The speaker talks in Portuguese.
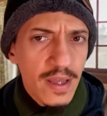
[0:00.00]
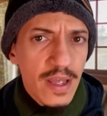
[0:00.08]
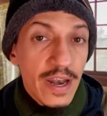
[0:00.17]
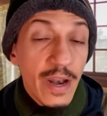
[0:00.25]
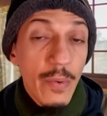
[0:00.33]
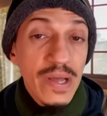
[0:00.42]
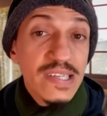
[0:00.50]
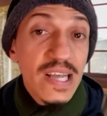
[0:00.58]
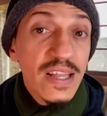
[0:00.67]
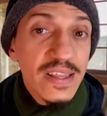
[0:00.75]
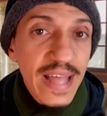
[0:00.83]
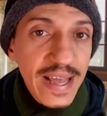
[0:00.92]
não é
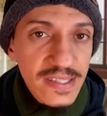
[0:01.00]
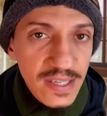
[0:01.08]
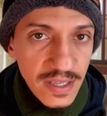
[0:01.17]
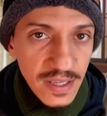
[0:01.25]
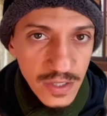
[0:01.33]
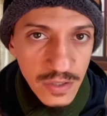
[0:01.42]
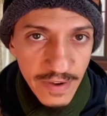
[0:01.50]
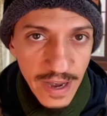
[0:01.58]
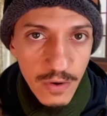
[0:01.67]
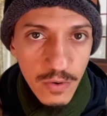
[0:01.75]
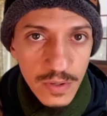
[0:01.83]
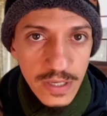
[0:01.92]
certeza que isso vai
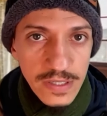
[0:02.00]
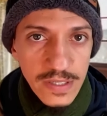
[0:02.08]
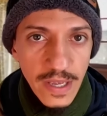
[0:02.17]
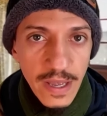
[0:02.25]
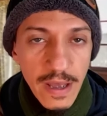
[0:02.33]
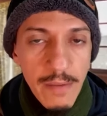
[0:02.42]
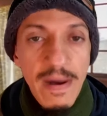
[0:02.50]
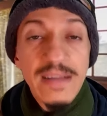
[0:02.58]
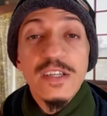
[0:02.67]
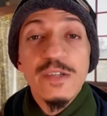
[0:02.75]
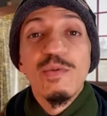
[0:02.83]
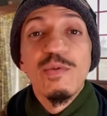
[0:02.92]
acontecer, mas
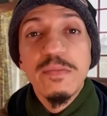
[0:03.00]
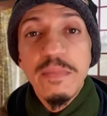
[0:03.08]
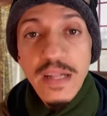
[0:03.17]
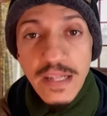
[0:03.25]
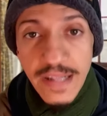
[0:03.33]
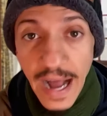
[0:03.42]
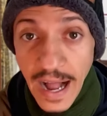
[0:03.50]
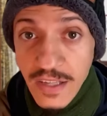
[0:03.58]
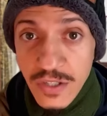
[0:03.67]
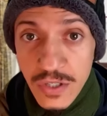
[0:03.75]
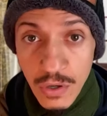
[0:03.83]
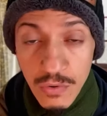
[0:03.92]
as
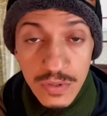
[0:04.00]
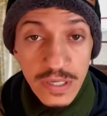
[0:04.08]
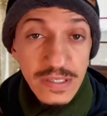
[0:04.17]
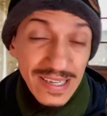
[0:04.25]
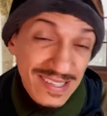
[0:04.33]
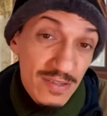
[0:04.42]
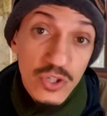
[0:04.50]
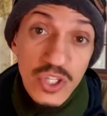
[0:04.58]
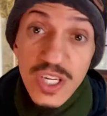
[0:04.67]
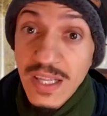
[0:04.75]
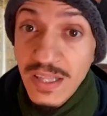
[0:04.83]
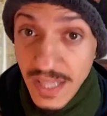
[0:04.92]
possibilidades disso acontecer são
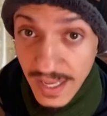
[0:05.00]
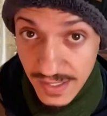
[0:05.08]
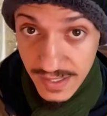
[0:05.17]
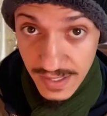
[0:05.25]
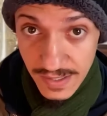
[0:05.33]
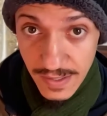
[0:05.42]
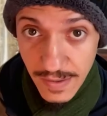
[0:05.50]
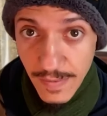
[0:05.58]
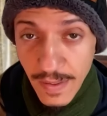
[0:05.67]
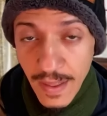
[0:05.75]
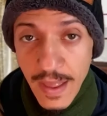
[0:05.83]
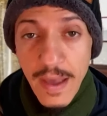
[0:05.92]
gigantescas.
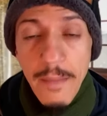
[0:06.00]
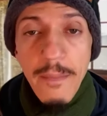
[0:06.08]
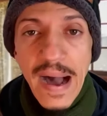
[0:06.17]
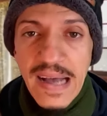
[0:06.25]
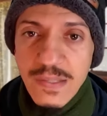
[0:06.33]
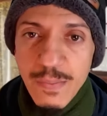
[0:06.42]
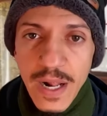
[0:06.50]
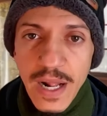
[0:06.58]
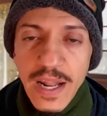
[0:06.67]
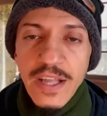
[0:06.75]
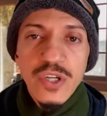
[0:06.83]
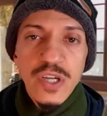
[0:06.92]
Mas para
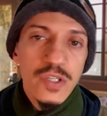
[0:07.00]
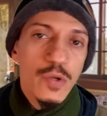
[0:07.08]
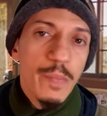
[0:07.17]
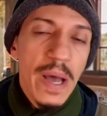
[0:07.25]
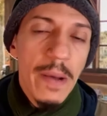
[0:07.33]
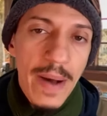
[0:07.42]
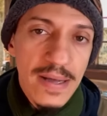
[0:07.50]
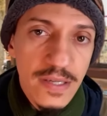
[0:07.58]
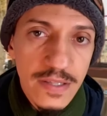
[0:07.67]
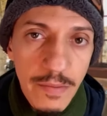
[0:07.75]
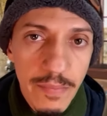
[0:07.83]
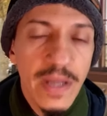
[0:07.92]
além disso,
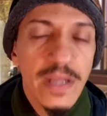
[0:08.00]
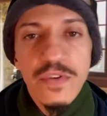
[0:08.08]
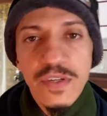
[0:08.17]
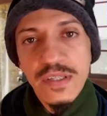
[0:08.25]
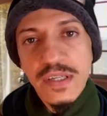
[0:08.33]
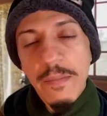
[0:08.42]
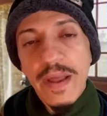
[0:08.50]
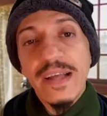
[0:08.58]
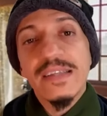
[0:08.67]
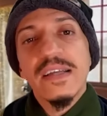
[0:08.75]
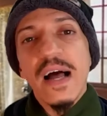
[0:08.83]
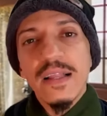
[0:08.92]
perpassa também de você saber
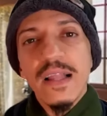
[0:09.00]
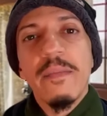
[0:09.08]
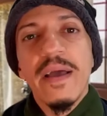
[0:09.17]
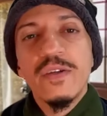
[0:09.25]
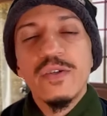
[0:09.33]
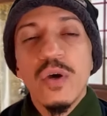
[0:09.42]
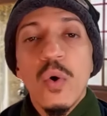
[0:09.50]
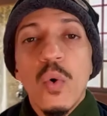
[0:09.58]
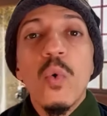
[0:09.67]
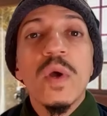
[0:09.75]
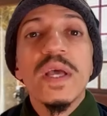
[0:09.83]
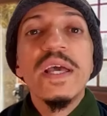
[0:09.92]
exatamente
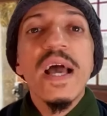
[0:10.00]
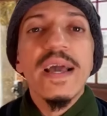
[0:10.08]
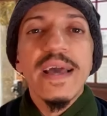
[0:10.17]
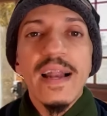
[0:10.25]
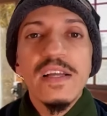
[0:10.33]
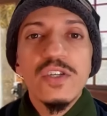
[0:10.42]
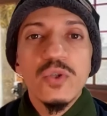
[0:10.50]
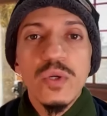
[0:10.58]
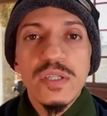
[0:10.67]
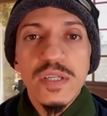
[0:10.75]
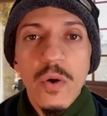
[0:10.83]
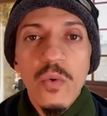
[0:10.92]
o que aquela
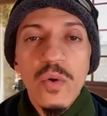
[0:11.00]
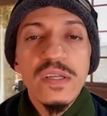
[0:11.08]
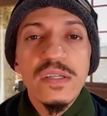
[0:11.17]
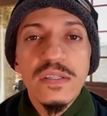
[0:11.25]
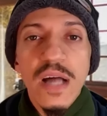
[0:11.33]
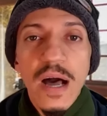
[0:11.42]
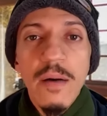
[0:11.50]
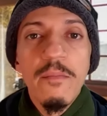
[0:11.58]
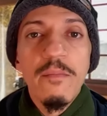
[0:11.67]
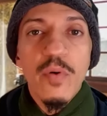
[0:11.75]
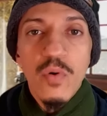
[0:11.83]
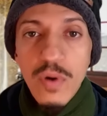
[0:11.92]
instituição está
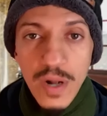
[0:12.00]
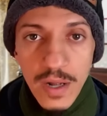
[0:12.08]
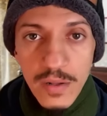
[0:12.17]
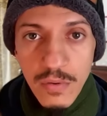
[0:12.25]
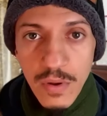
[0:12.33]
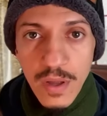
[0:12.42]
procurando.